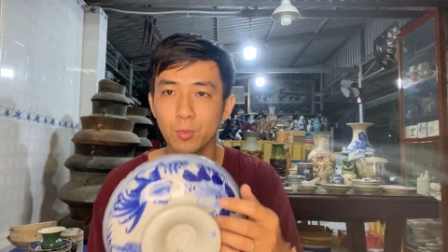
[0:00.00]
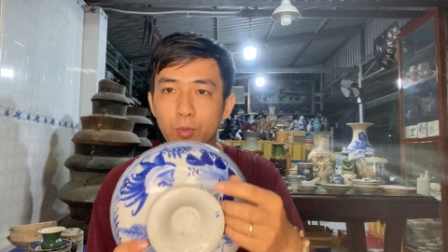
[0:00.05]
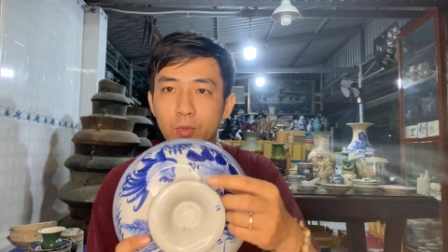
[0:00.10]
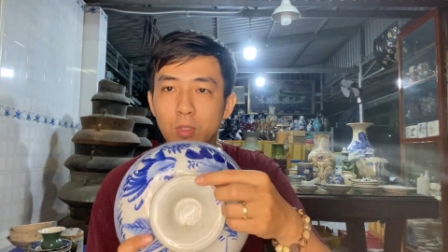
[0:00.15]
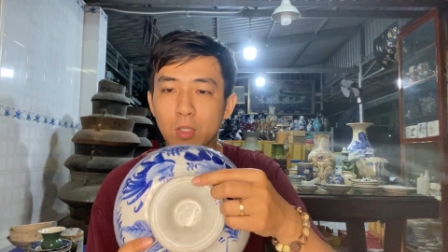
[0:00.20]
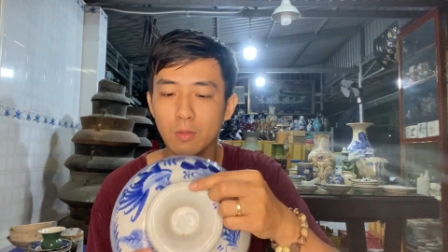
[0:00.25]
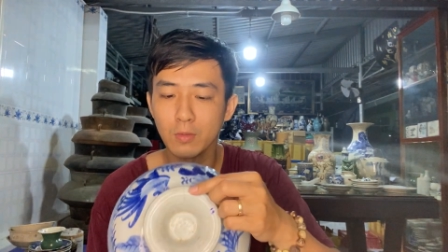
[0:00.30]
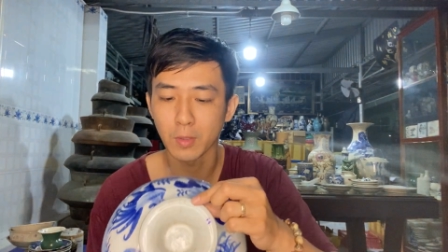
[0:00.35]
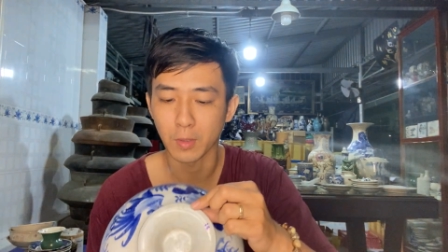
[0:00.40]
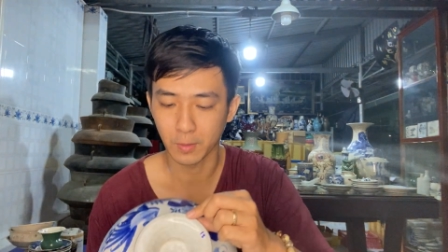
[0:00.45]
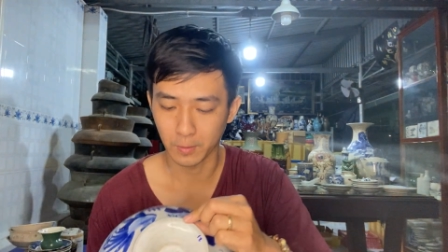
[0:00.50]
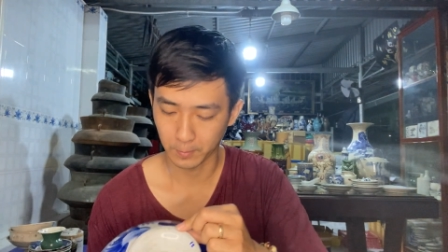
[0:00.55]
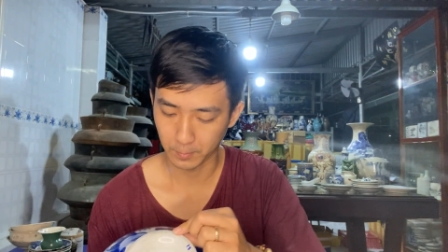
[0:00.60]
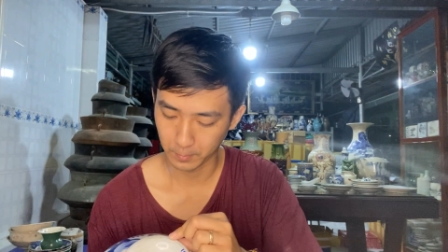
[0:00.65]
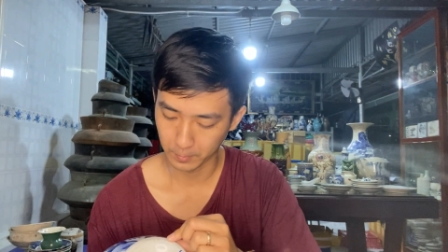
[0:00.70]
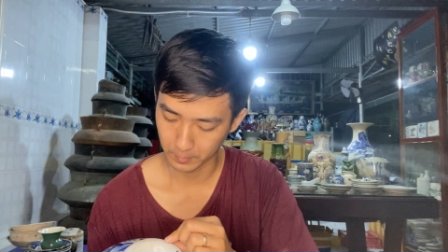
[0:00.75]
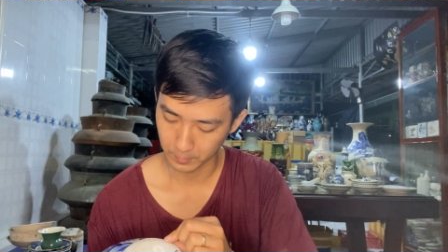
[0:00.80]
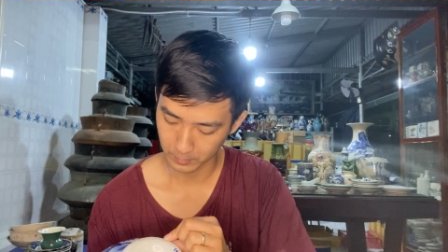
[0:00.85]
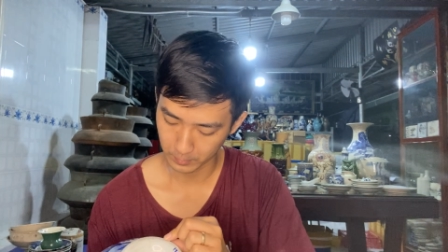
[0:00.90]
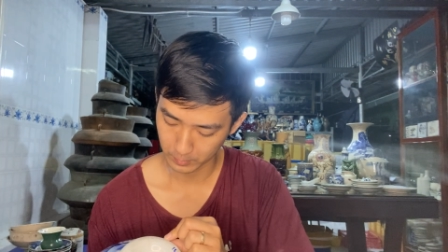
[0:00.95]
chút xíu nè
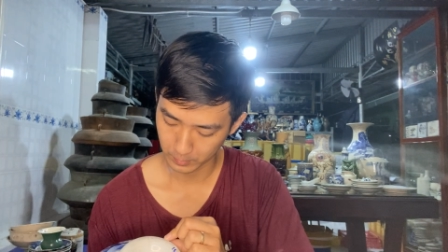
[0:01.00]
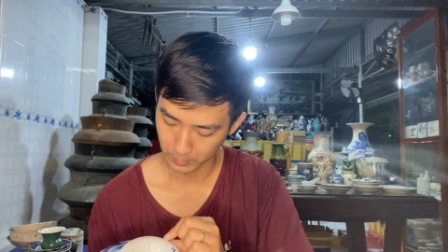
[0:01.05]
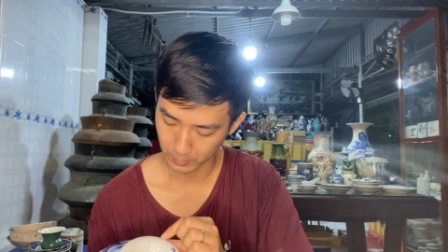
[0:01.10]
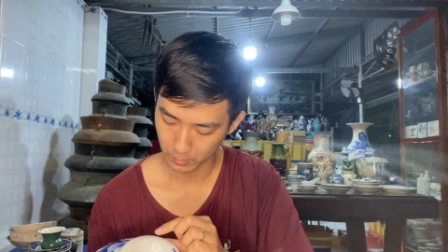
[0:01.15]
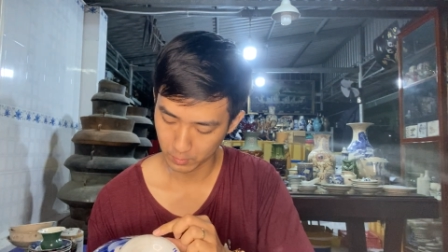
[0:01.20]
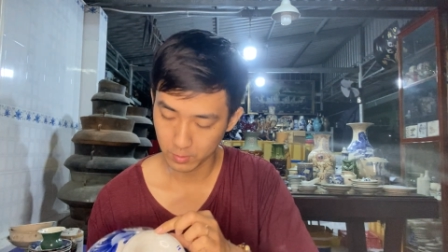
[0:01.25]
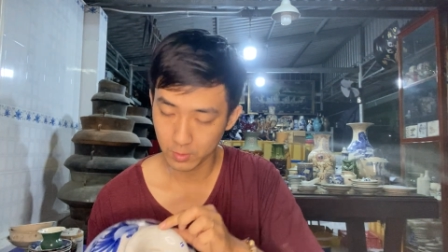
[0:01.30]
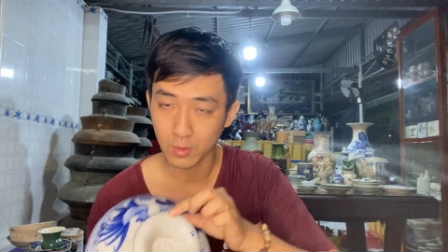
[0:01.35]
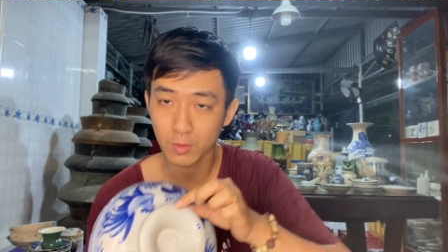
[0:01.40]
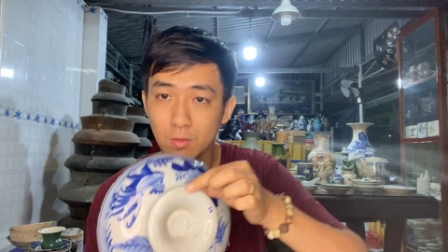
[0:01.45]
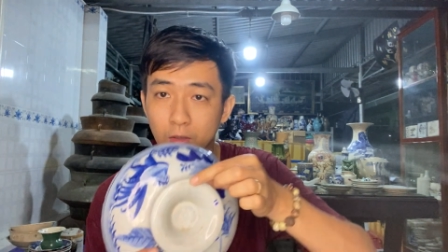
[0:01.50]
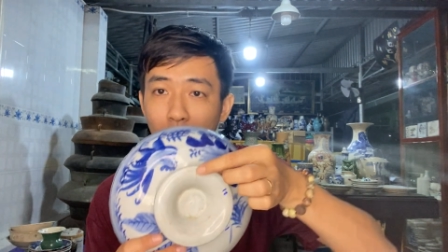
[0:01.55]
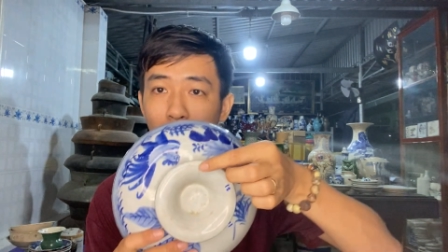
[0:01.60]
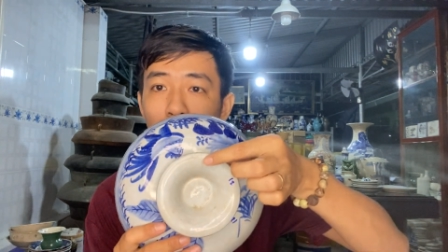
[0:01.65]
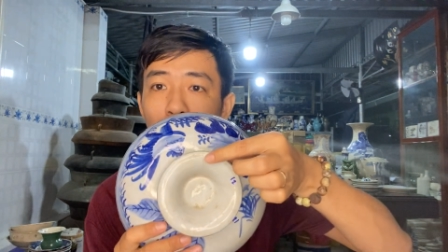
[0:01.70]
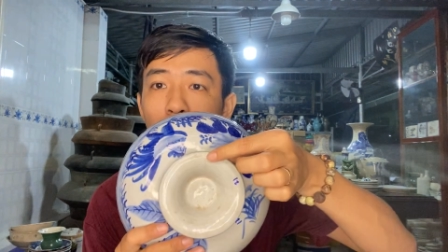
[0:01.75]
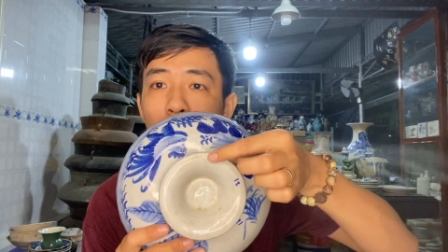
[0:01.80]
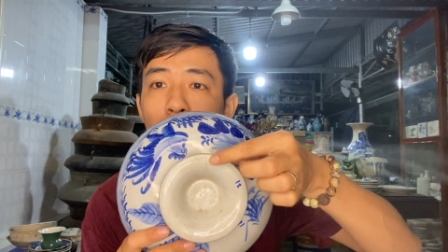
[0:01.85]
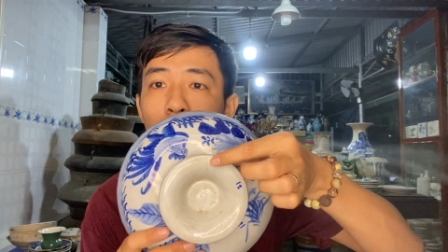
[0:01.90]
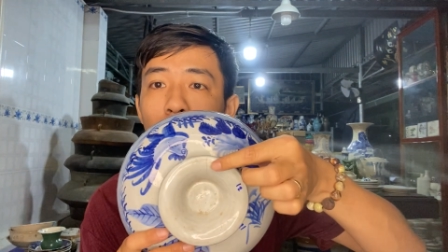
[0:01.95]
xíu thôi